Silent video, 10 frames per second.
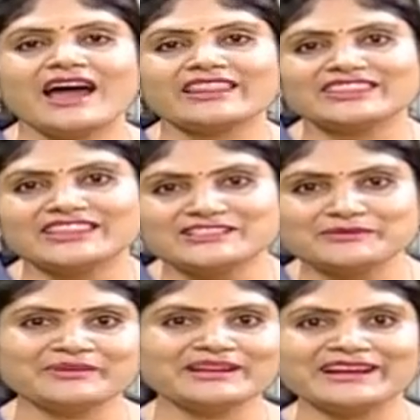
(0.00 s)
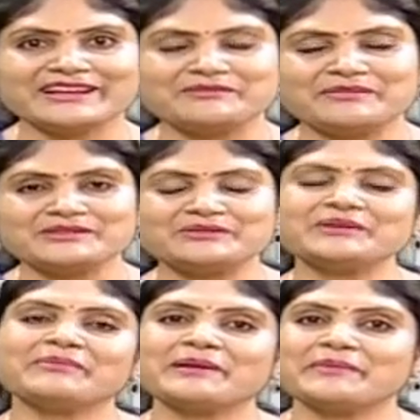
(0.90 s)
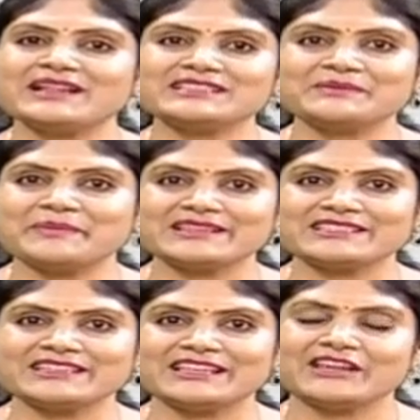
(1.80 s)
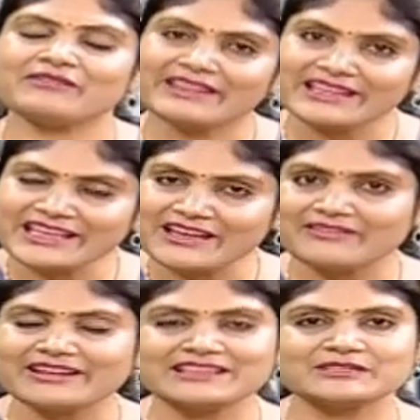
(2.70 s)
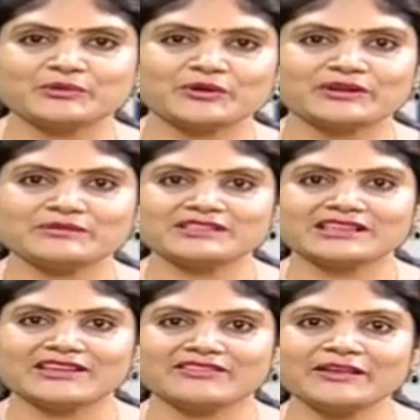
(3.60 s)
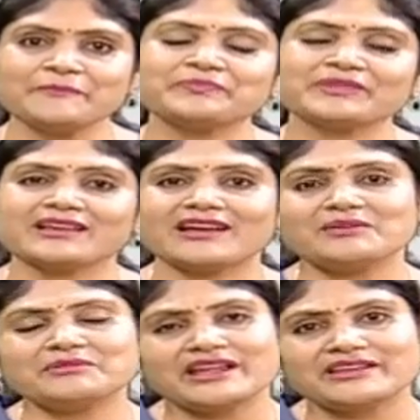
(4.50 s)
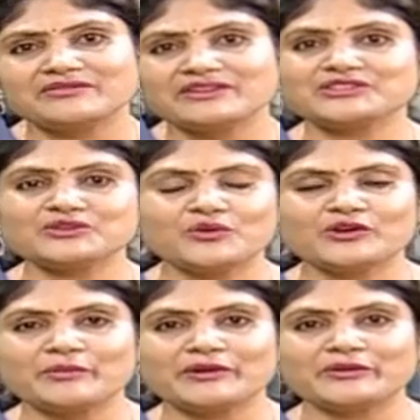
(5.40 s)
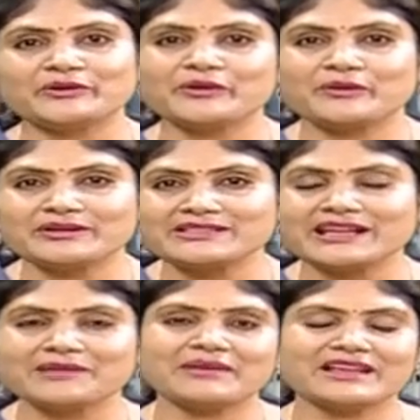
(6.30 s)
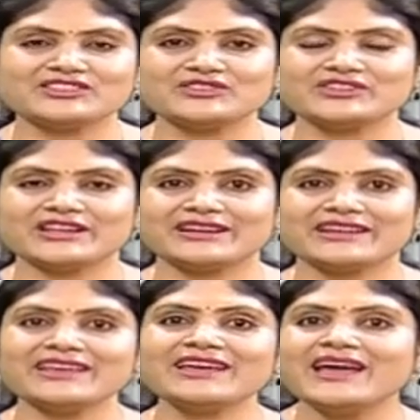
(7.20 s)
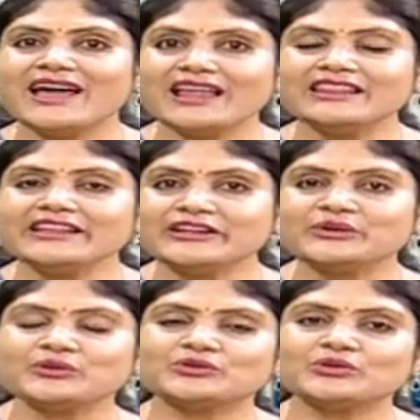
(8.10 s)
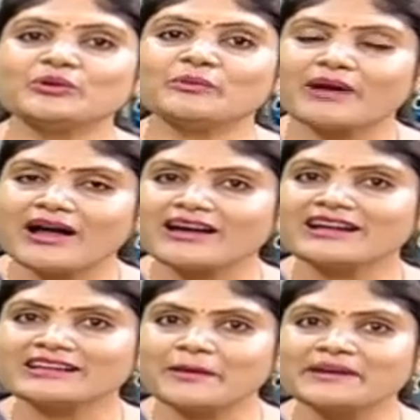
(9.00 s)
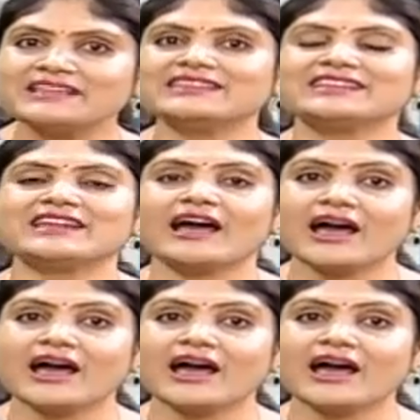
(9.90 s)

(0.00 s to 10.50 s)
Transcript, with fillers: అంత సింపుల్గా ట్రీట్మెంట్స్ ఉంటే భయపడాల్సిన పరిస్థితి లేవు అందుకే అవేర్నెస్ ప్రోగ్రామ్స్ అనేవి కానీ మీరు ఆ ఇన్ఫెక్షన్ నోట్లో పెట్టుకుంటే ఒక్కసారి ఇమాజిన్ చేయండి హెల్దీ టూత్తో బాగా నమిలి తిన్న